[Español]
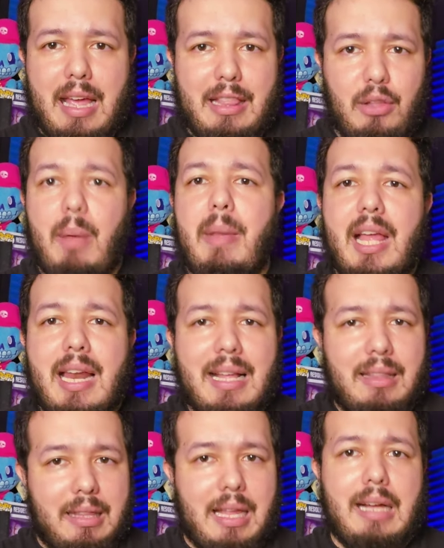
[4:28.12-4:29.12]
de una
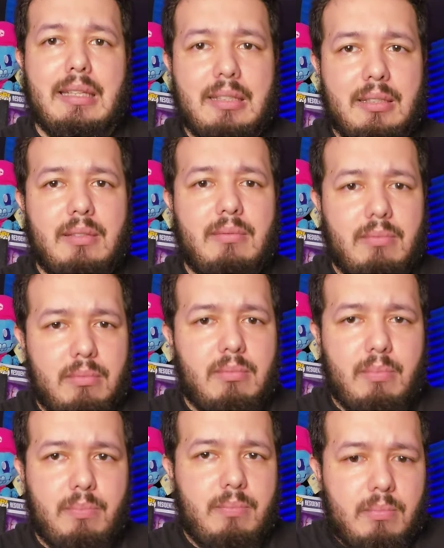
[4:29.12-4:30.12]
manera tan
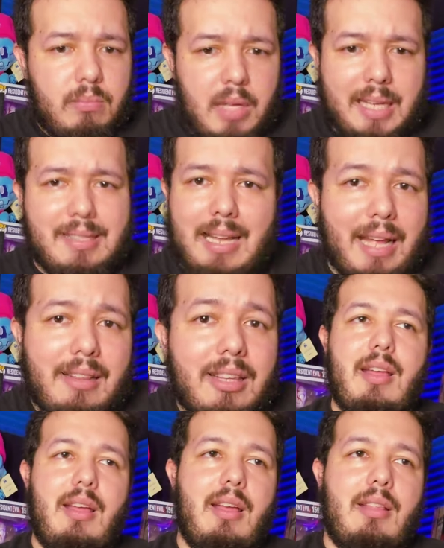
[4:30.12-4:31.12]

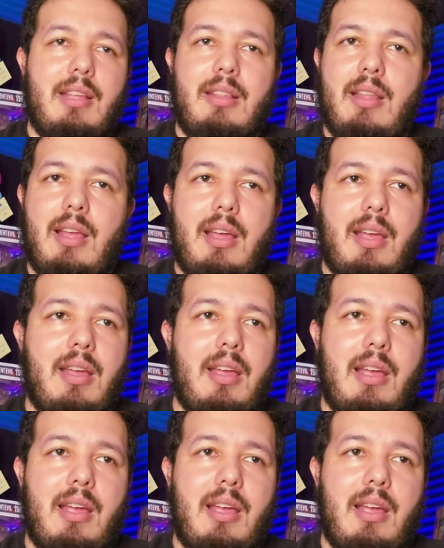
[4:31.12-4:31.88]
excelente. Desde